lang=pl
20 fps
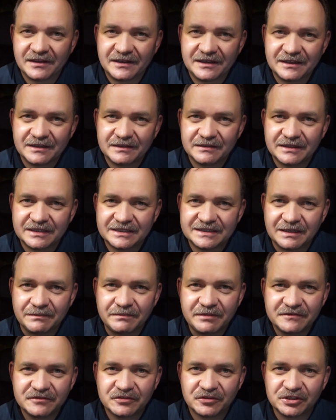E,
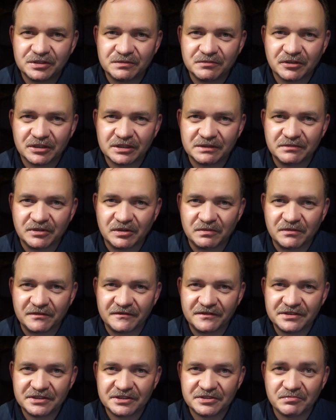zapewne oni mogliby
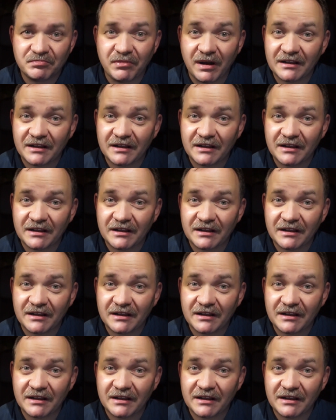opowiedzieć.